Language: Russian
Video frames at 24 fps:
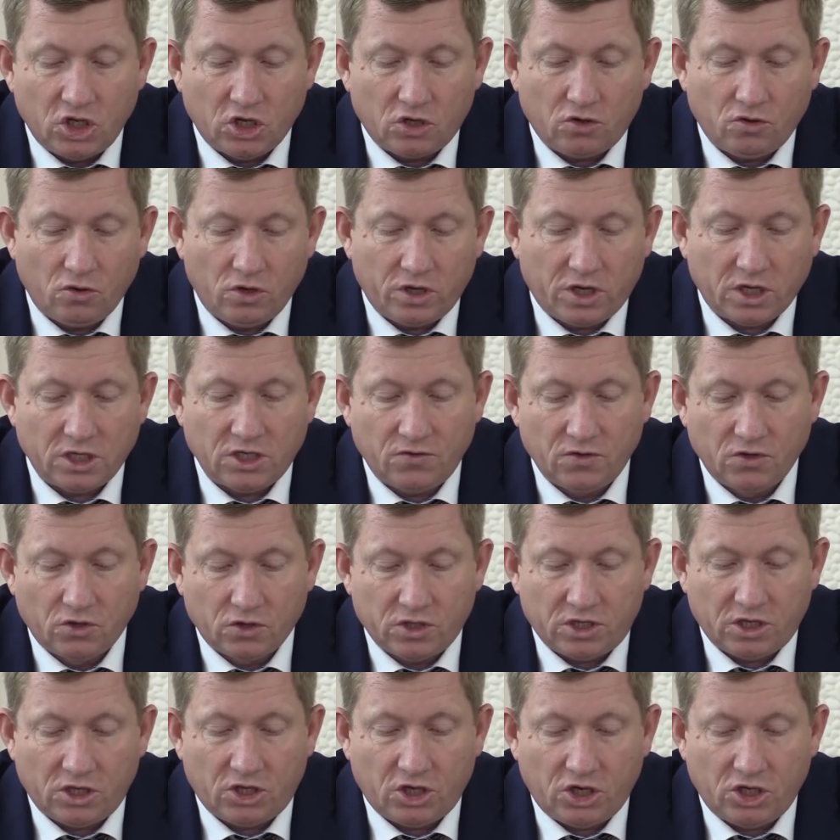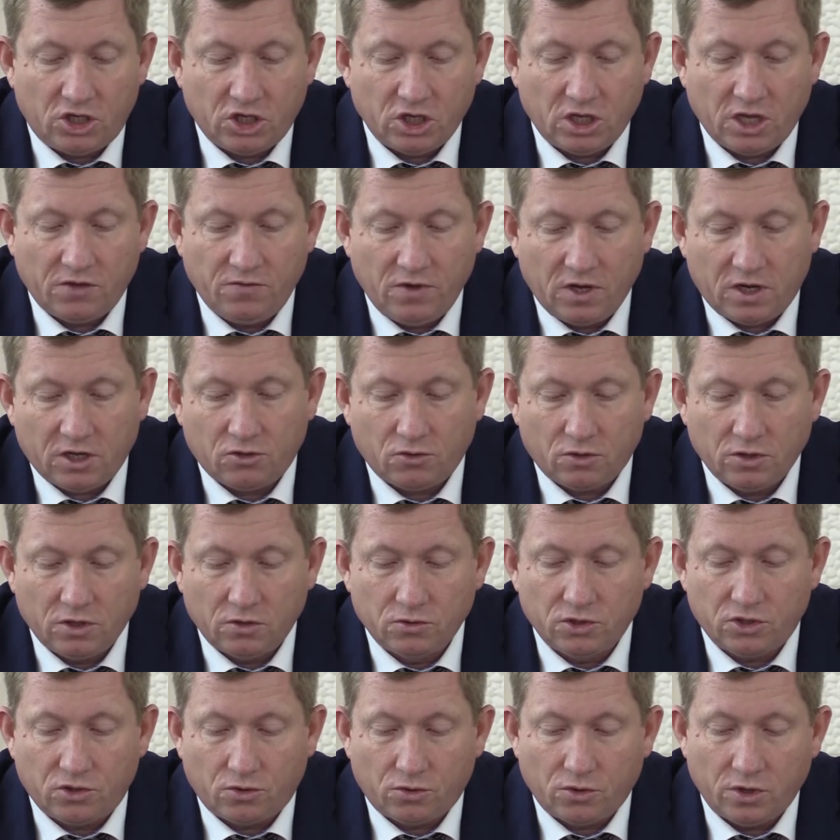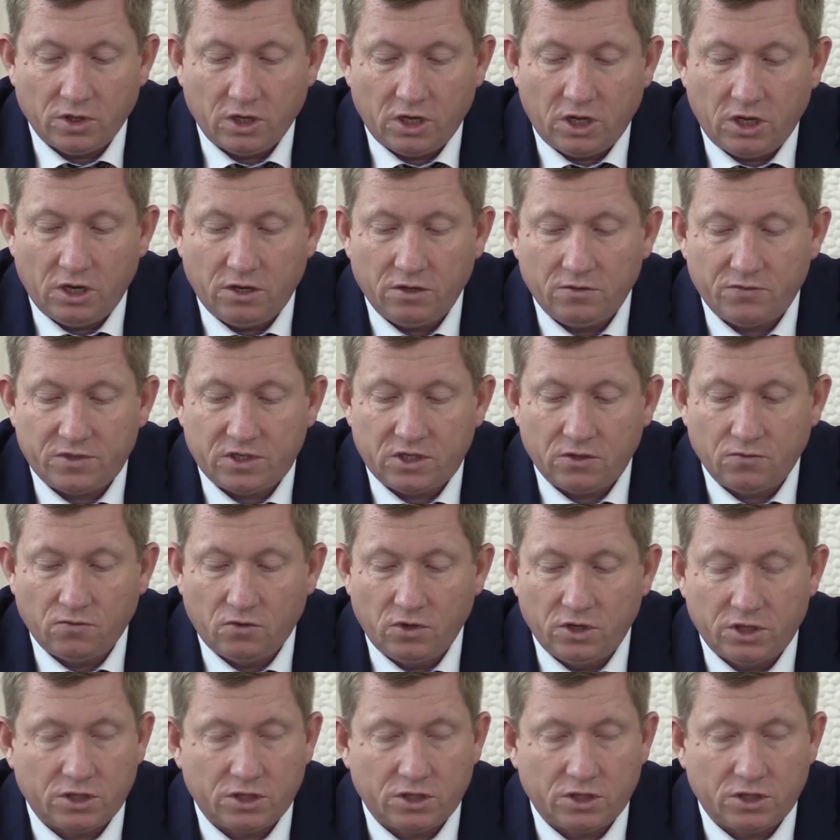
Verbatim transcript: основываясь на реальных фактах и цифрах,